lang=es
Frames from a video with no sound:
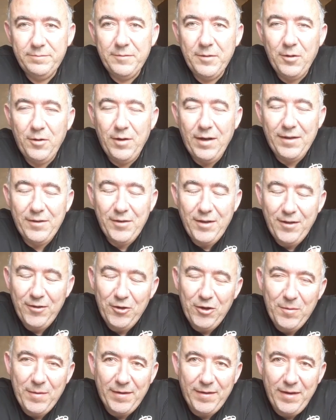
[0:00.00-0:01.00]
Hola, soy
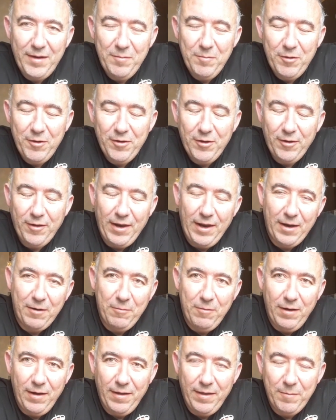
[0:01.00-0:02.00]
Antonio Martín, monitor de las
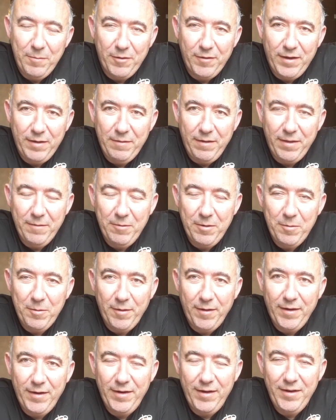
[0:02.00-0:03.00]
escuelas deportivas de
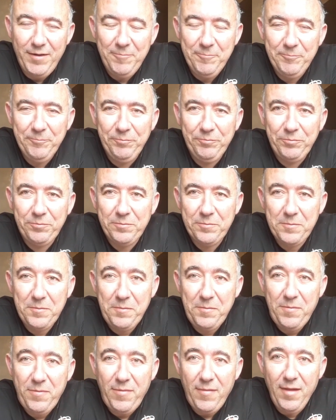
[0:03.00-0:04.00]
voleibol de Gine.
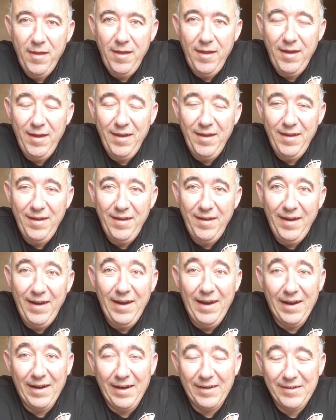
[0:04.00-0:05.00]
Eh,
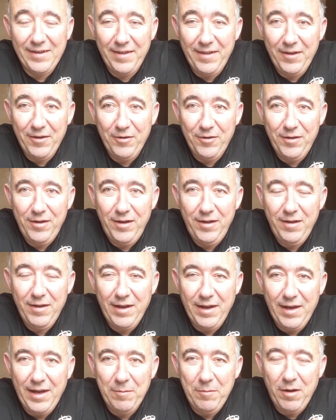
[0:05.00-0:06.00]
en la clase de hoy
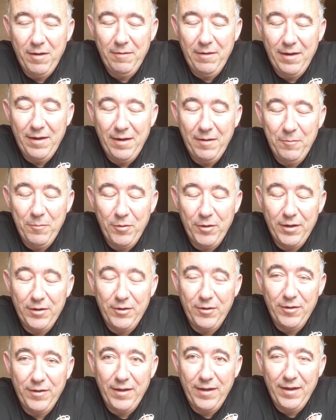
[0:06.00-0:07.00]
queríamos hablar un
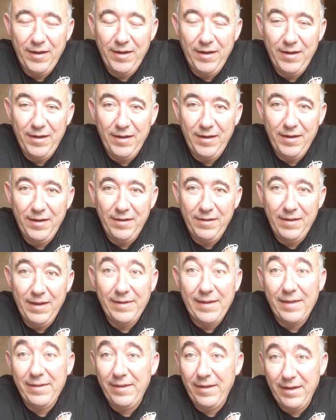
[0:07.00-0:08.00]
poquito de,
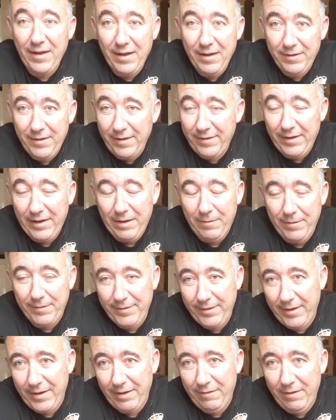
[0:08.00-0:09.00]
táctica, táctica
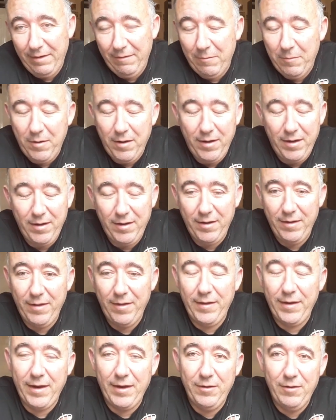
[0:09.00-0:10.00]
básica, ¿vale? Vamos a
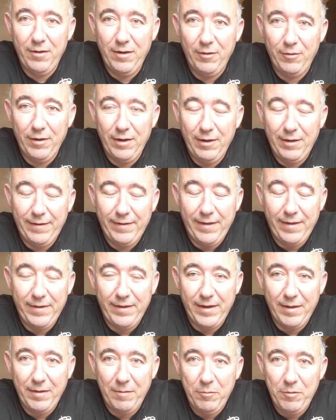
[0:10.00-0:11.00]
dedicarnos a lo que es la
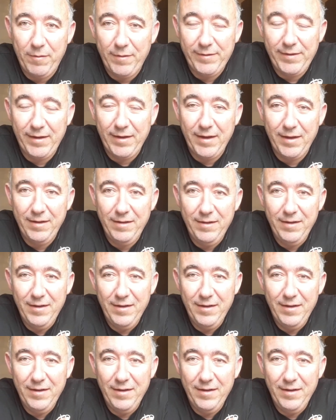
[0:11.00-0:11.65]
táctica muy básica.